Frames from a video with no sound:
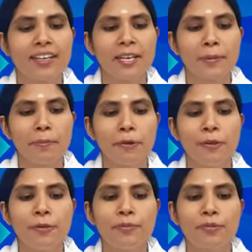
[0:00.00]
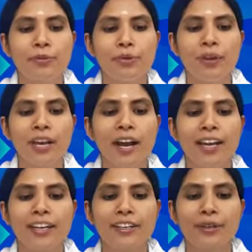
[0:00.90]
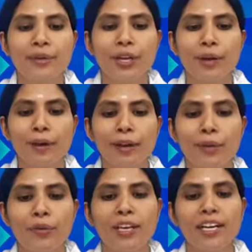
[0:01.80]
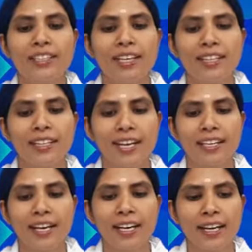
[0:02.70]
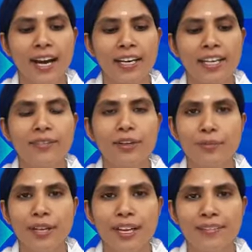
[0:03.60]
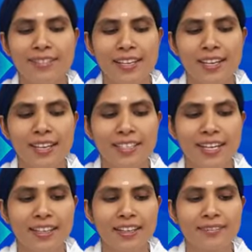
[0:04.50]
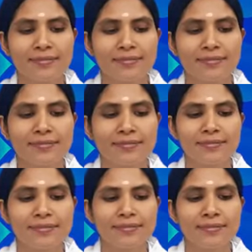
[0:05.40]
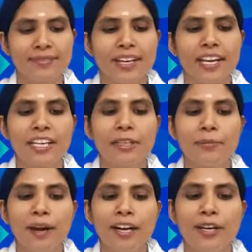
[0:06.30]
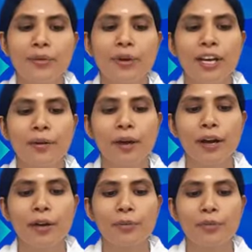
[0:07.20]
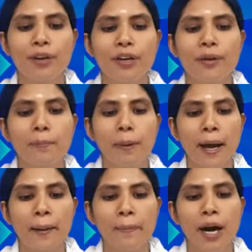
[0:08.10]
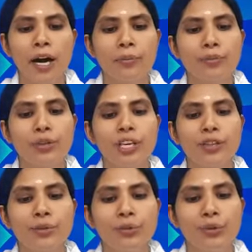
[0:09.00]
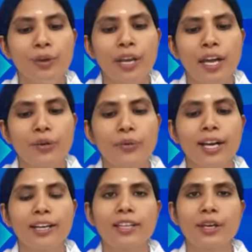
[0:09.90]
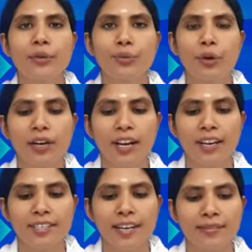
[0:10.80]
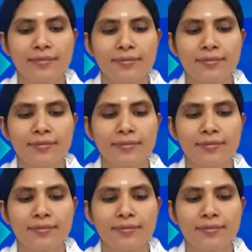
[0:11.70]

எப்பொழுதும் தூய்மையாக இருக்கக்கூடிய பரலோகிக்க தந்தையை தான் அனைவரும் நினைவு செய்கின்றார்கள் இது பழைய உலகமாகும் பாபா புதிய தூய்மையான உலகத்தை உருவாக்குகின்றார்